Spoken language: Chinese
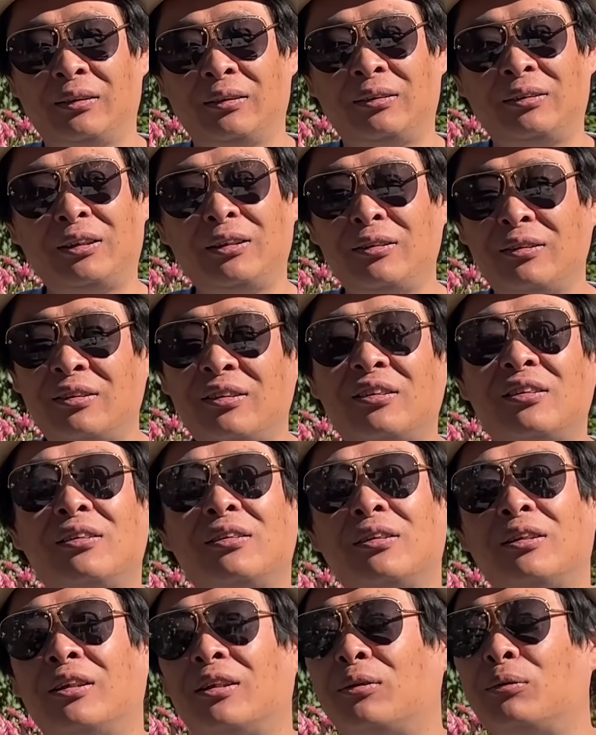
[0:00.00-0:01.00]
正
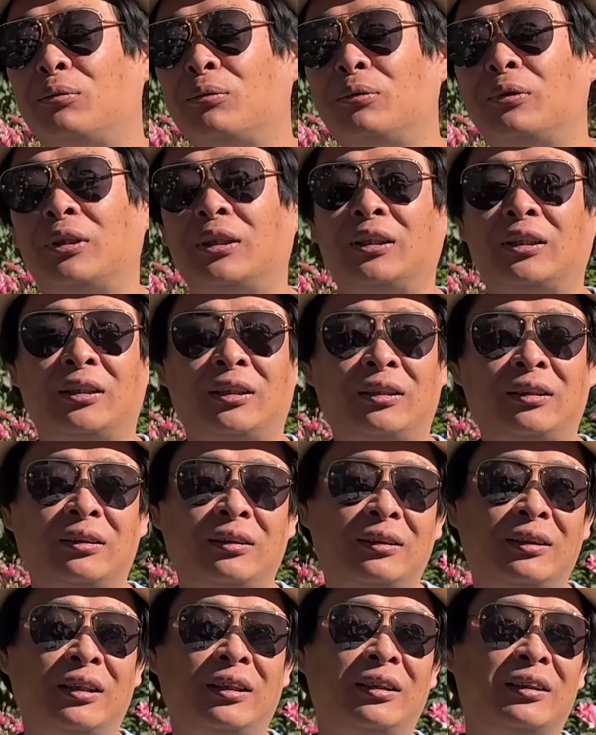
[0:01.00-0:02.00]
适合我的
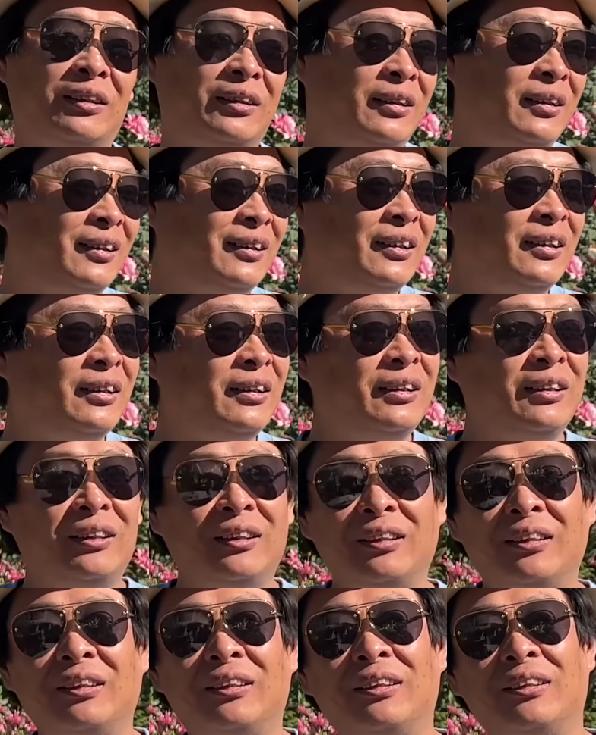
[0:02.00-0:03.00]
那个
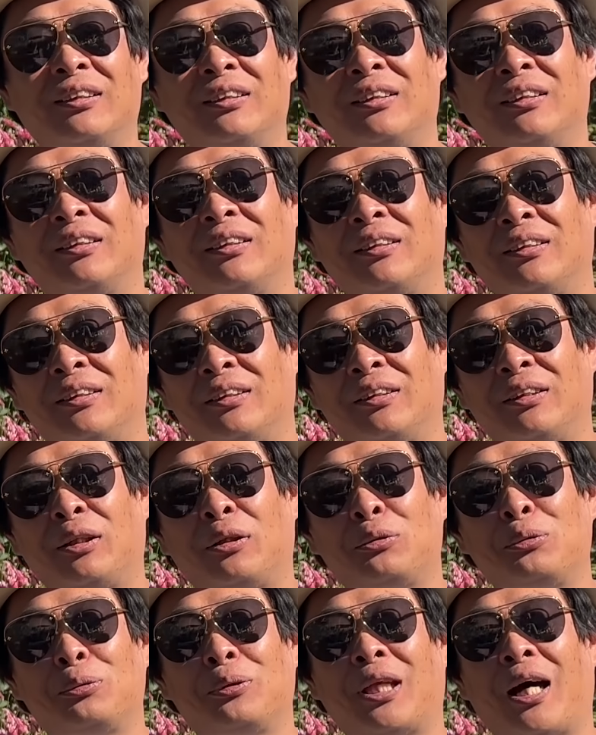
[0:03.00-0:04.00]

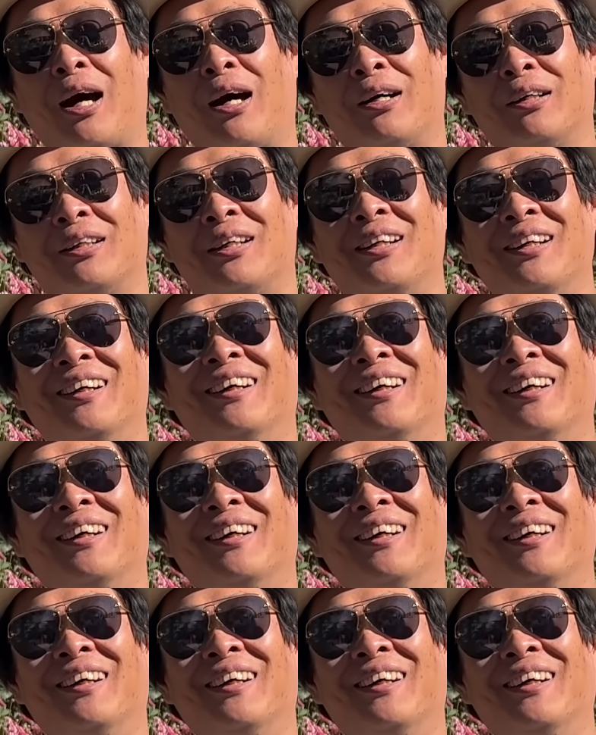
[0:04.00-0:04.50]
到处躺、